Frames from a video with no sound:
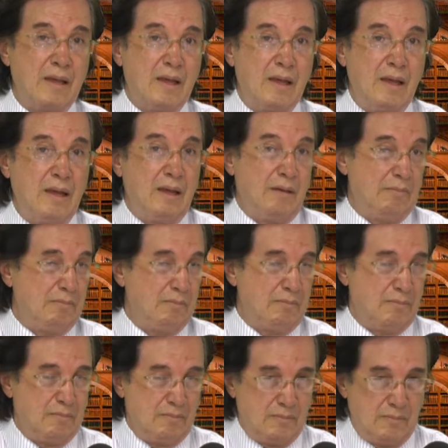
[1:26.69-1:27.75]
y
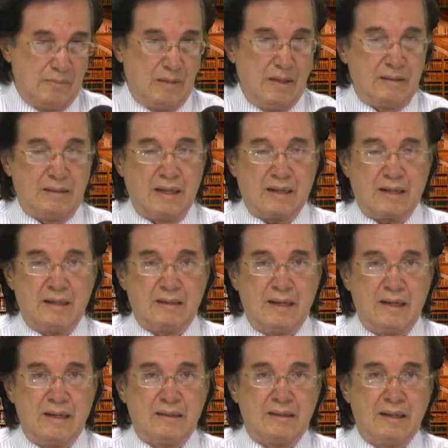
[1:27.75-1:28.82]
de
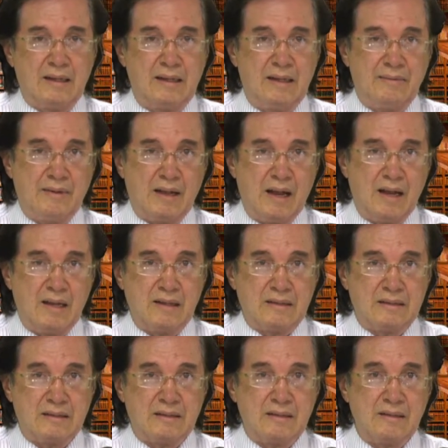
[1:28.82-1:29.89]
terratenientes
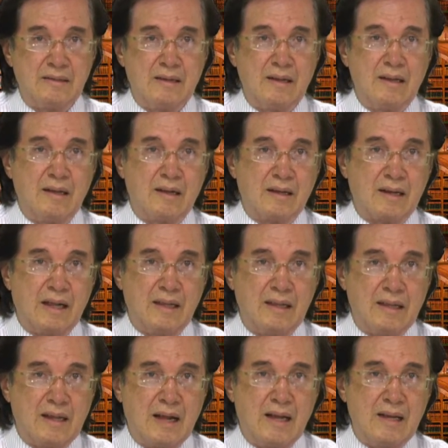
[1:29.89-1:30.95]
liberales
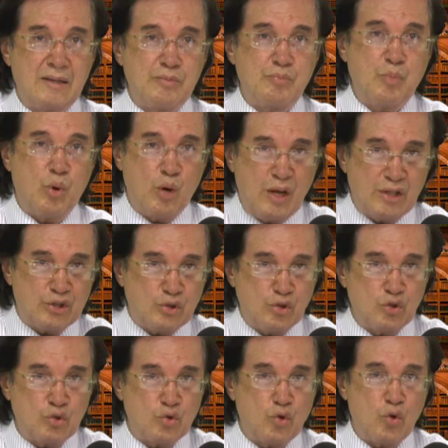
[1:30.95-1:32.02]
radicales
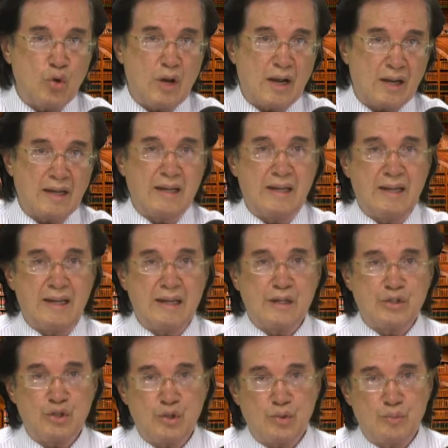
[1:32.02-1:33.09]
molestos con la
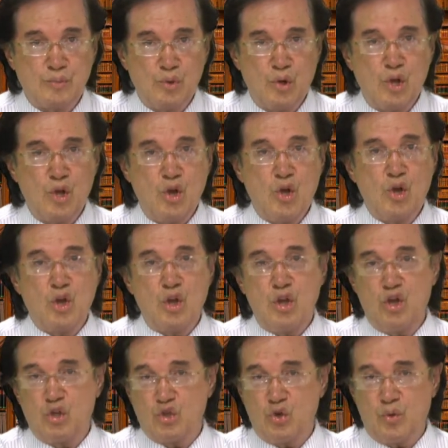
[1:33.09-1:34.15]
regeneración,
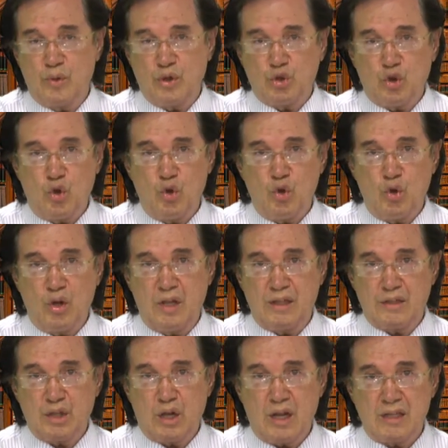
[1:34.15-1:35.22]
sobre todo en
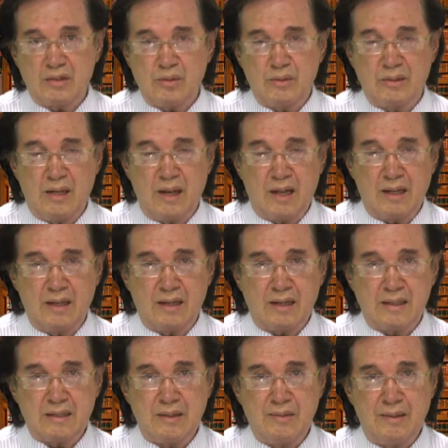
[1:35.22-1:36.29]
este caso de la
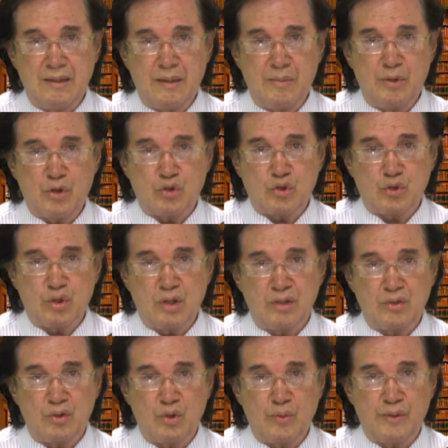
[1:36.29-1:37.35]
guerra civil de
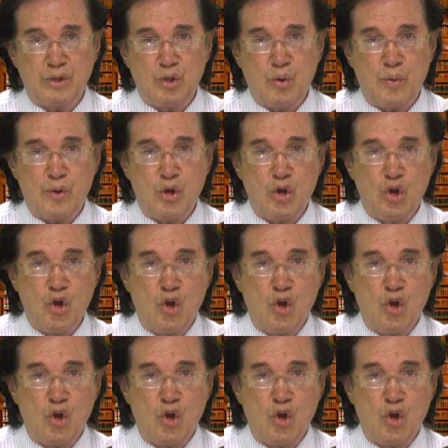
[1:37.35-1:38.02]
1899